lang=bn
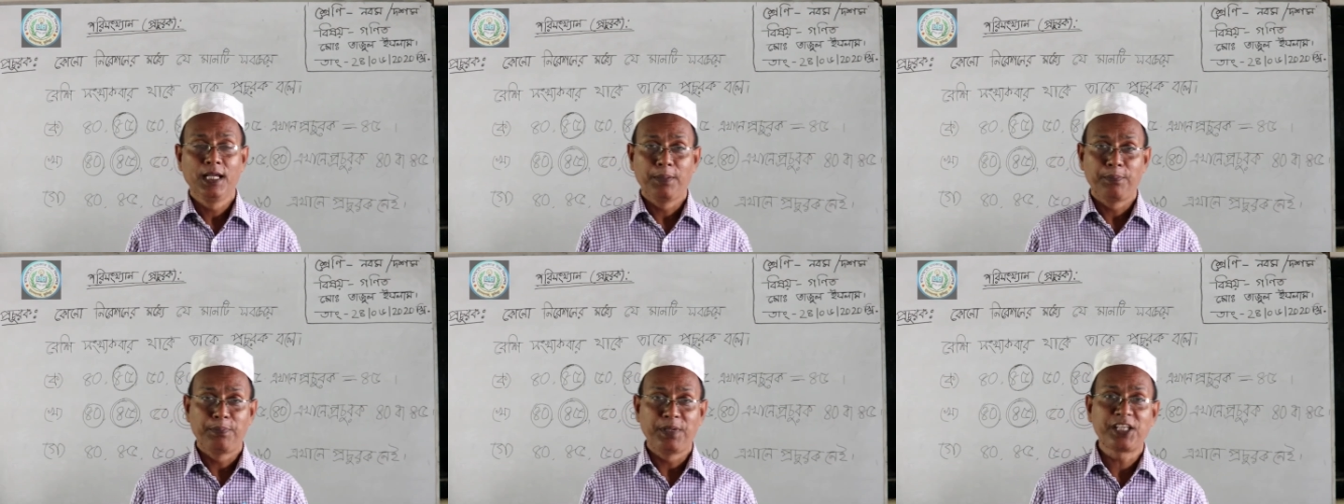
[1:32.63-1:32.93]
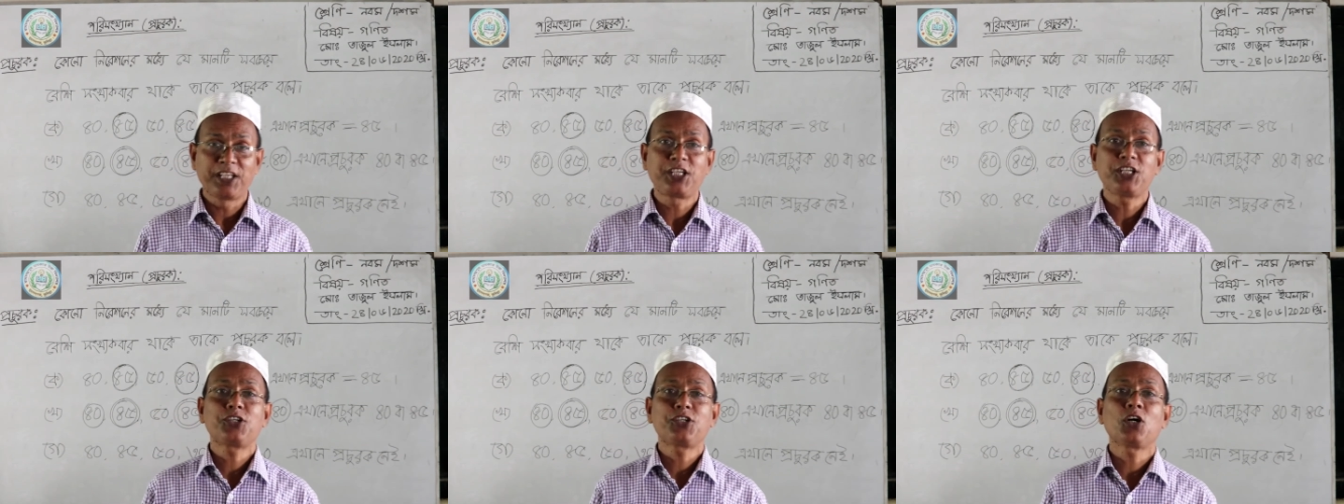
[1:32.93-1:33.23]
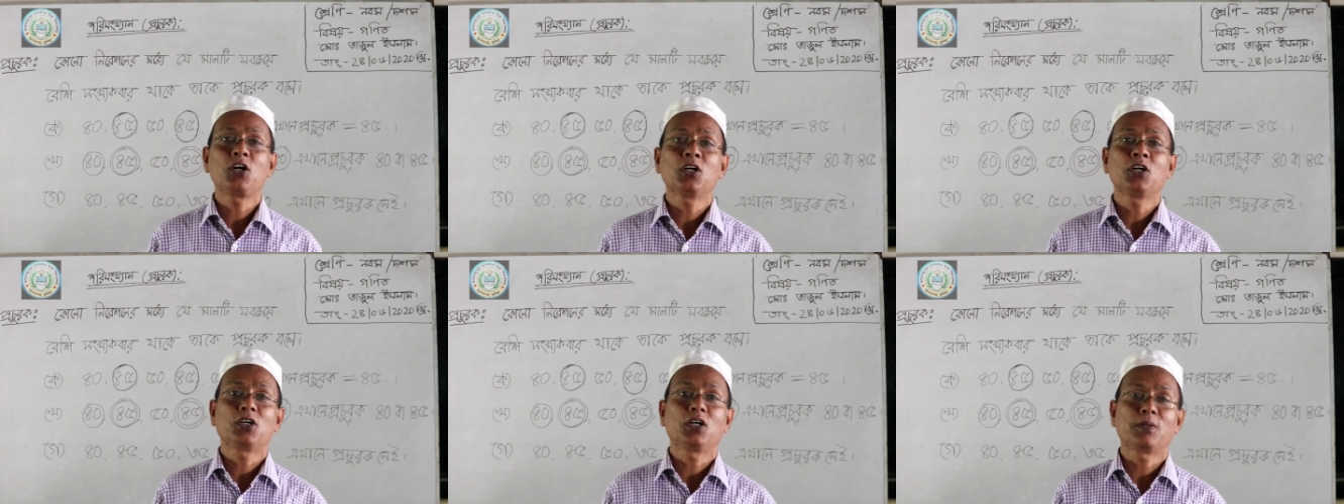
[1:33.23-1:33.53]
বেশি
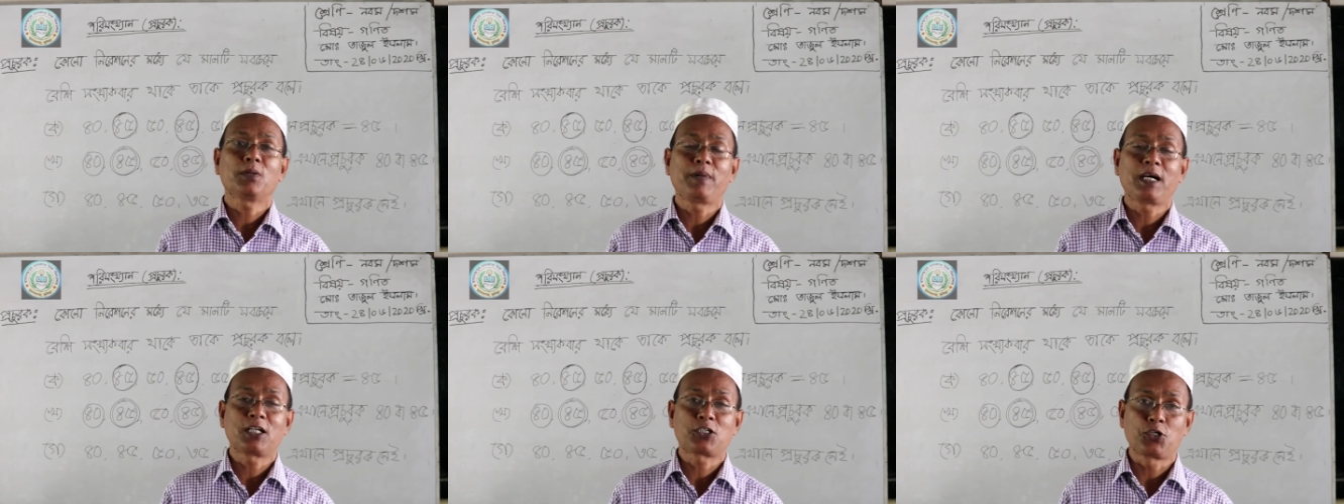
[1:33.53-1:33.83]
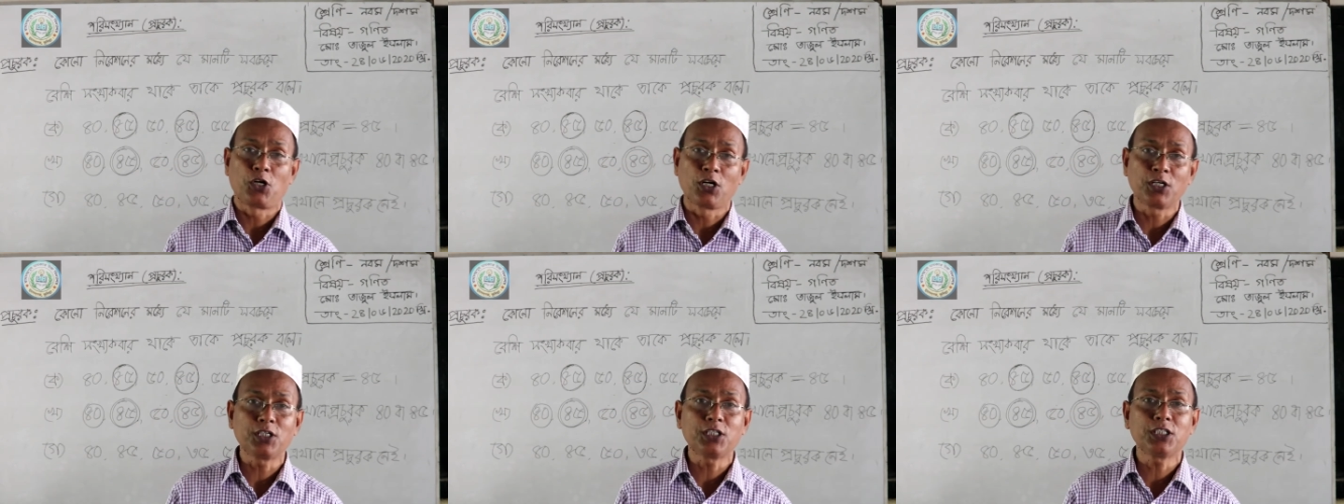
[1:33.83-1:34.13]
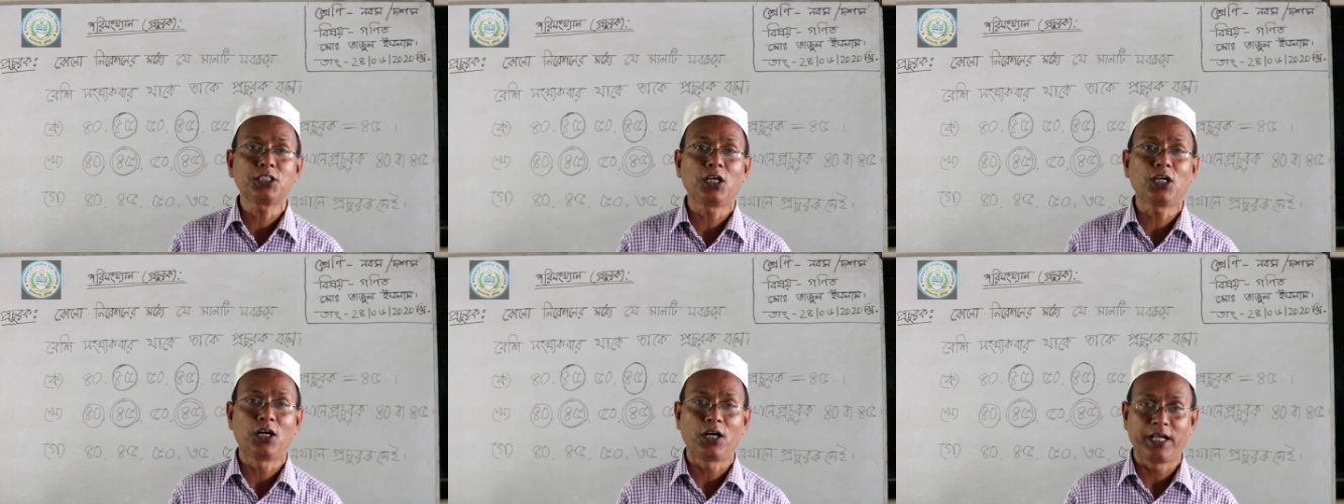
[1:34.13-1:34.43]
সংখ্যক বা
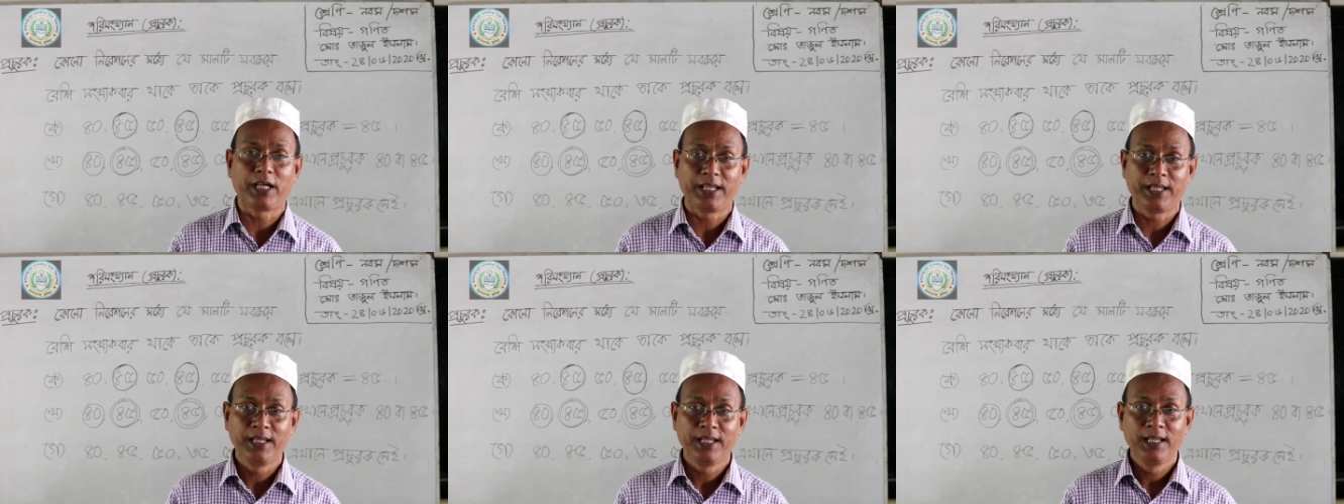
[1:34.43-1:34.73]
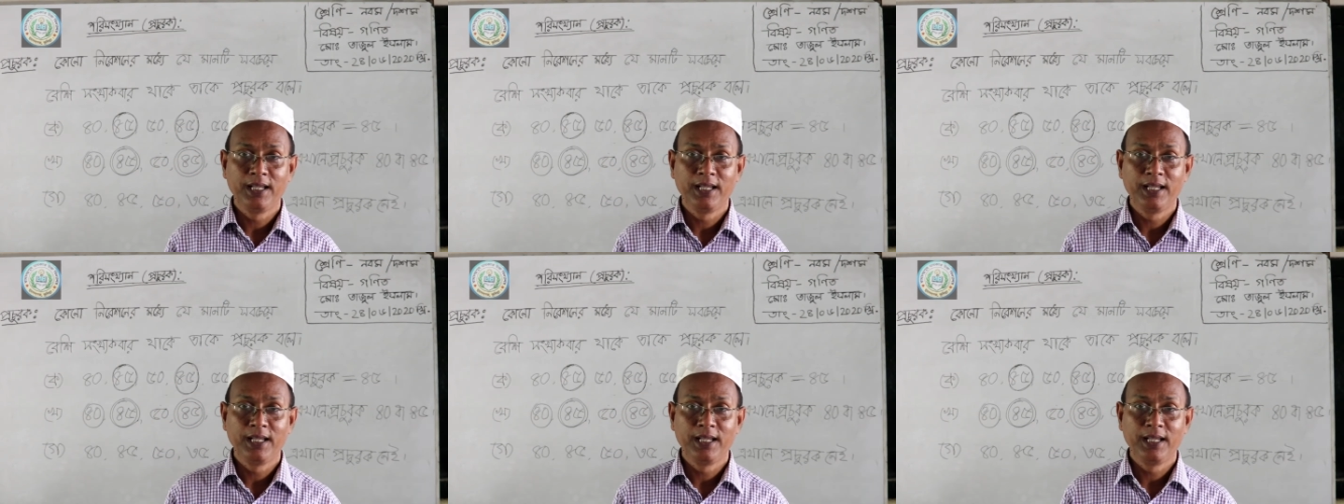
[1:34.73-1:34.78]
সংগঠিত হয়